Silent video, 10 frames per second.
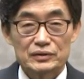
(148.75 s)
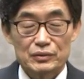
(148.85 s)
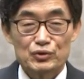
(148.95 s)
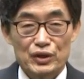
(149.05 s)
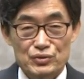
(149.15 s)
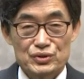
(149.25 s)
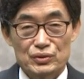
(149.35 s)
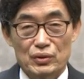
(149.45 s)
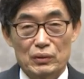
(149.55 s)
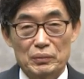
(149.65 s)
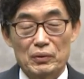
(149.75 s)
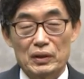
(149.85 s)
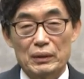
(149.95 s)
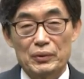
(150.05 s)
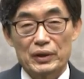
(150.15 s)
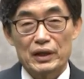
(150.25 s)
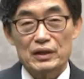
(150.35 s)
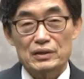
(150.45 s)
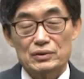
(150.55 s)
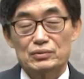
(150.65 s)
염두해 주시고 본
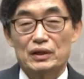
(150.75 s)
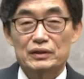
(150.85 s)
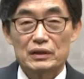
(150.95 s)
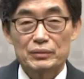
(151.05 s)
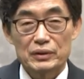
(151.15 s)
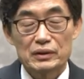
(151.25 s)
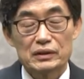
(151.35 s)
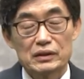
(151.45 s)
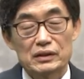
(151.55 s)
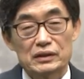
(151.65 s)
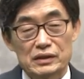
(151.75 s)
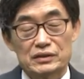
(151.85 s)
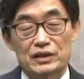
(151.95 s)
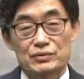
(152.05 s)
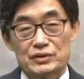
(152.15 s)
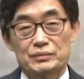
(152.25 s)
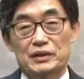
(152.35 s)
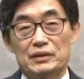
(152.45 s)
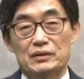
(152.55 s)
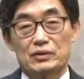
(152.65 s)
과목의 수강 여부를 결정해
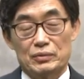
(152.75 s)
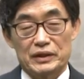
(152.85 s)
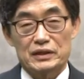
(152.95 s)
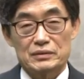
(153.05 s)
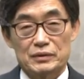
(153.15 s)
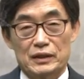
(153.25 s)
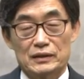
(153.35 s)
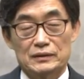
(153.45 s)
주시면 고맙겠습니다.